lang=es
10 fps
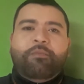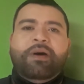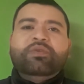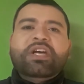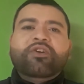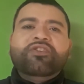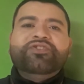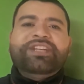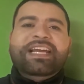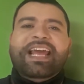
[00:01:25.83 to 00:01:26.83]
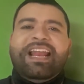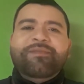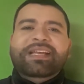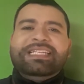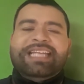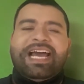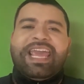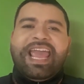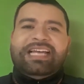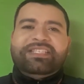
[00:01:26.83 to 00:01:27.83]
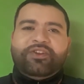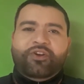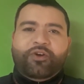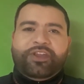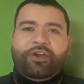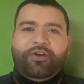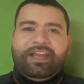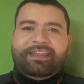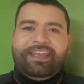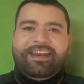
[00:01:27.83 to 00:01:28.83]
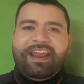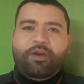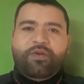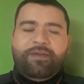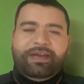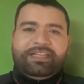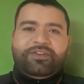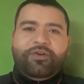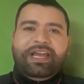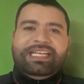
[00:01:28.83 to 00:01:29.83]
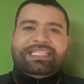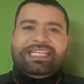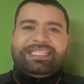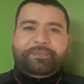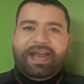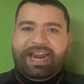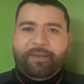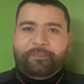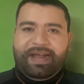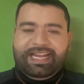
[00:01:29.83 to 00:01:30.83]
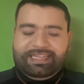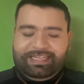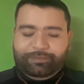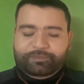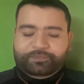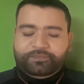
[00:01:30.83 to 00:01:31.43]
Vamos a conocer el mensaje astrológico que tiene el universo esta semana para ti.